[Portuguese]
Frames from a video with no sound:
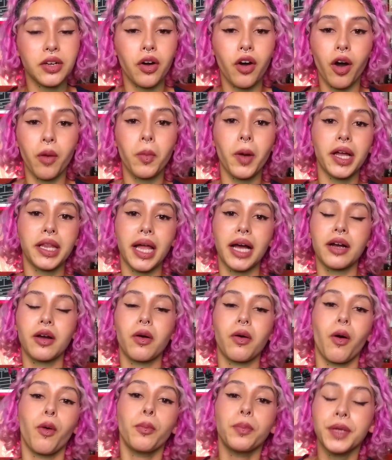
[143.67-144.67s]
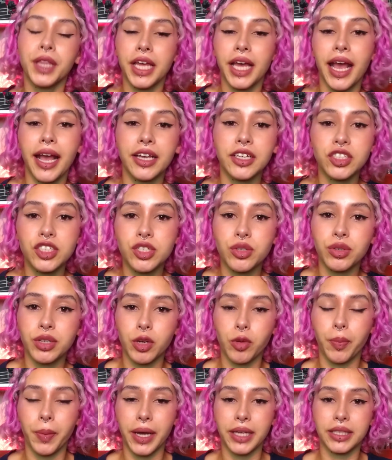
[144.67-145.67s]
e como ela compreende o
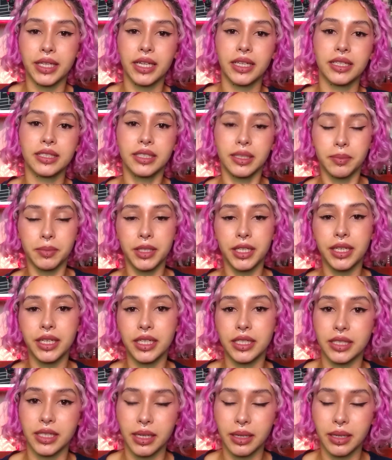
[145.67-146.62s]
que o pai dela sempre quis,